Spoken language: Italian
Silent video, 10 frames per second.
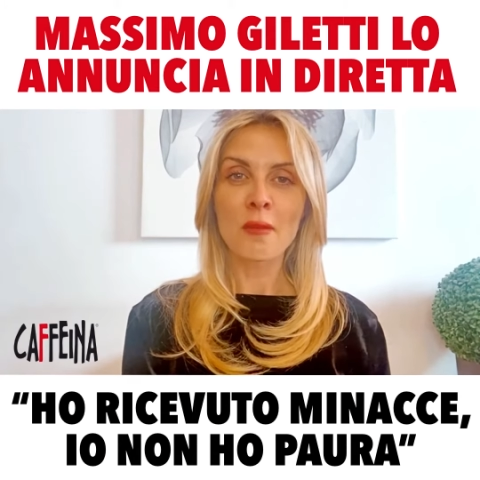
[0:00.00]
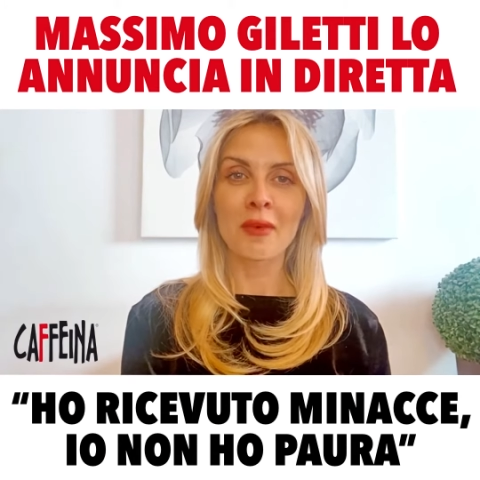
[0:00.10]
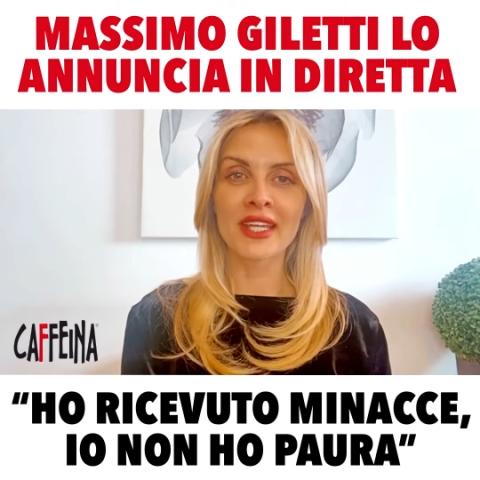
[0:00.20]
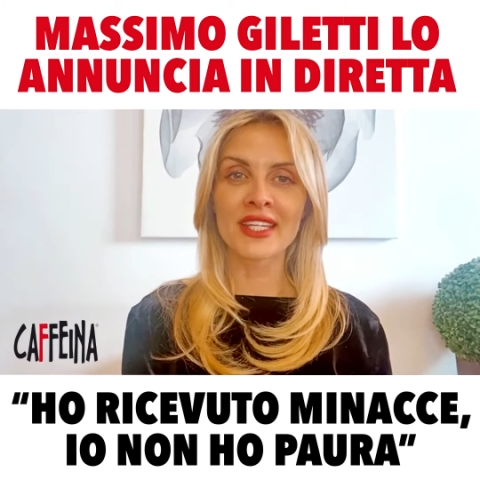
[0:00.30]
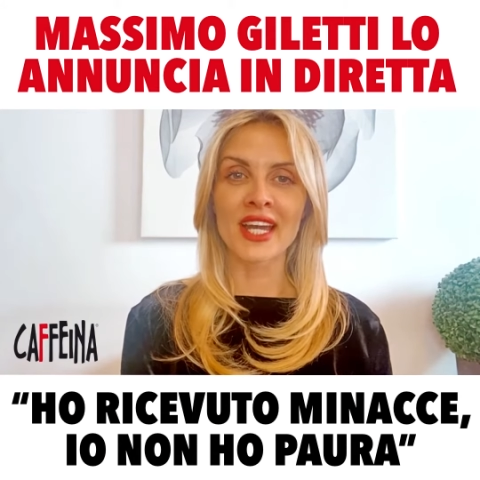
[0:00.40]

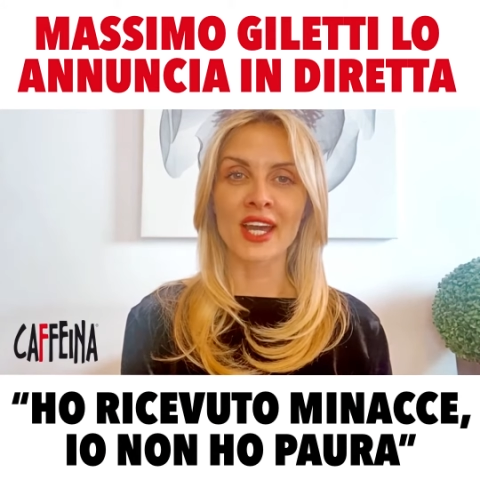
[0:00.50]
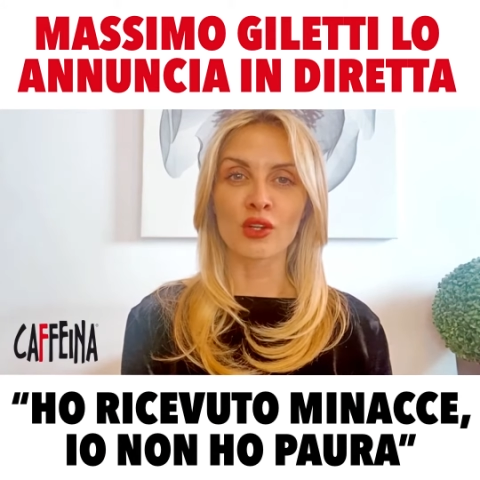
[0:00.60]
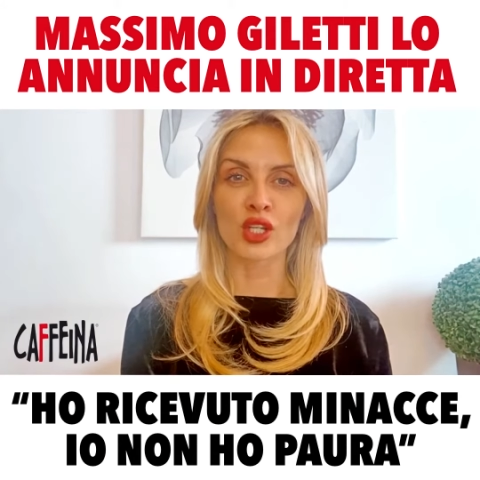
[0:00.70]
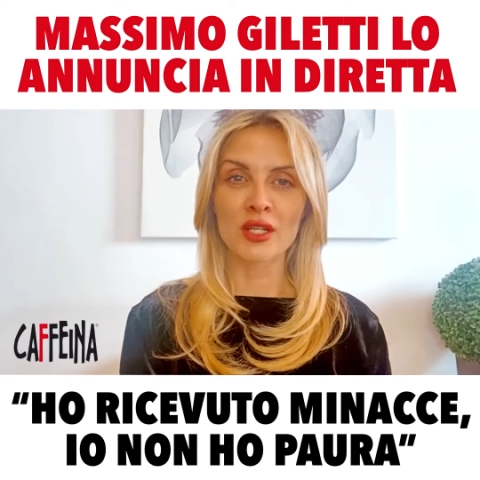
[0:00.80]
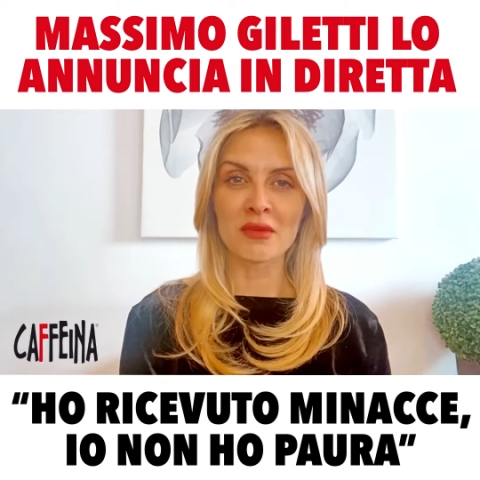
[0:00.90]
ma è
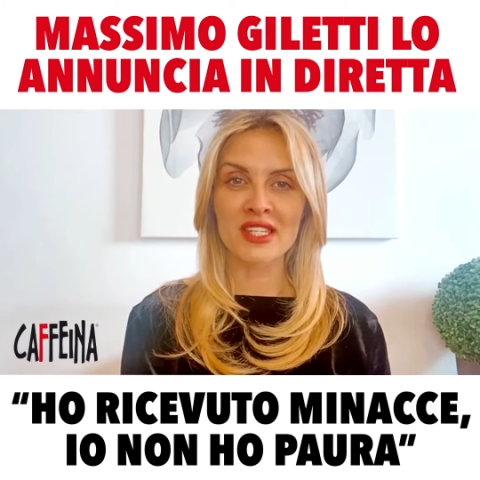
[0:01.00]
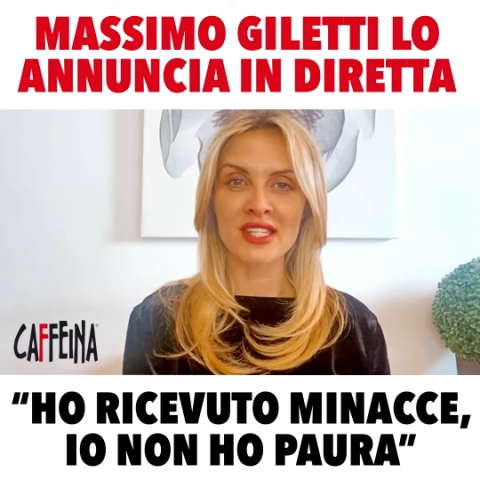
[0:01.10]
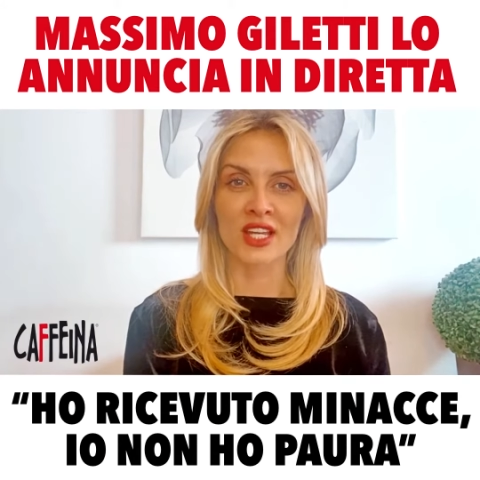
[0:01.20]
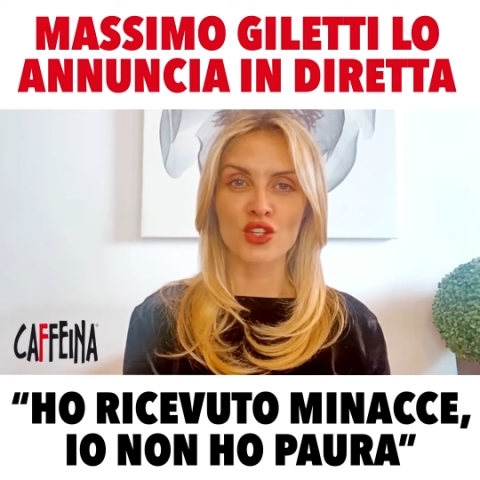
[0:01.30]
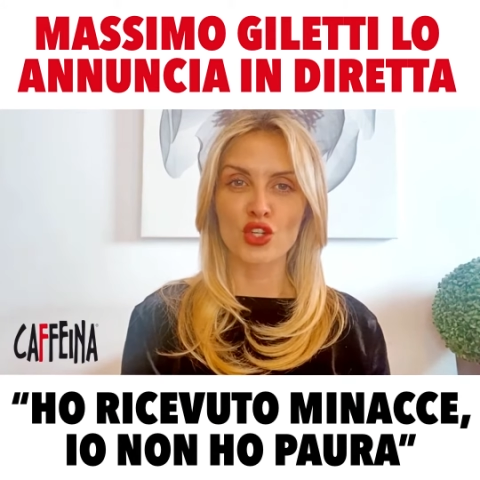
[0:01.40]
chiaro il
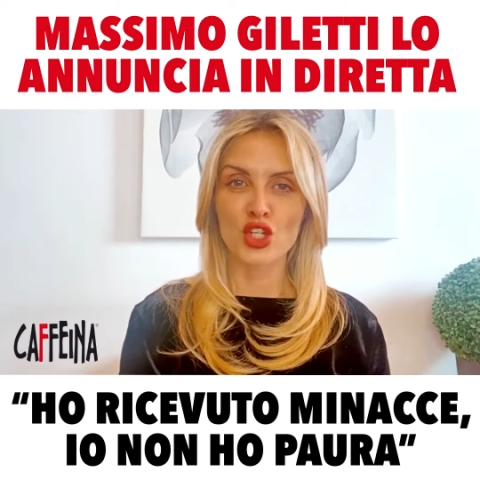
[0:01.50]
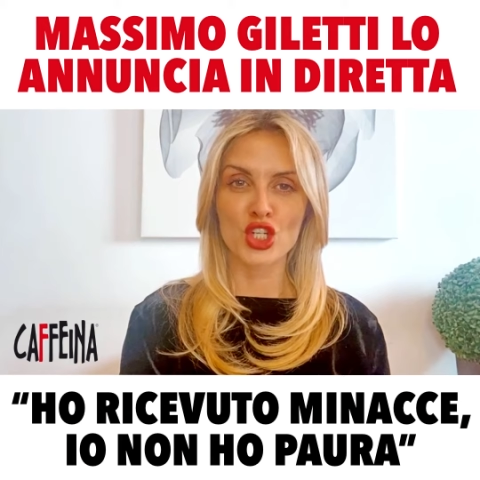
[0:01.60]
messaggio di